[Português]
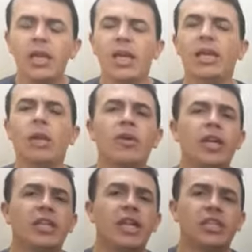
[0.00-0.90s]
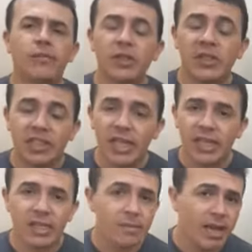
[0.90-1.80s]
E na localidade da Fonte
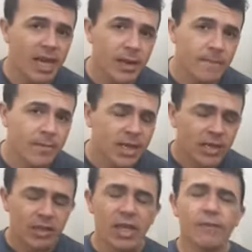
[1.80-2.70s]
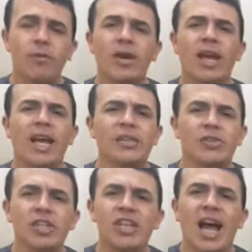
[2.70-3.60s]
Santa também teve um
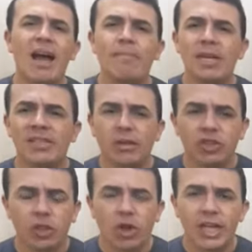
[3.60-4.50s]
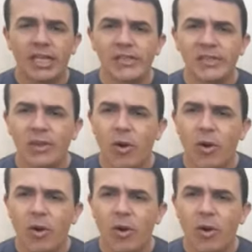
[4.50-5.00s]
caso aí de apreensão de drogas.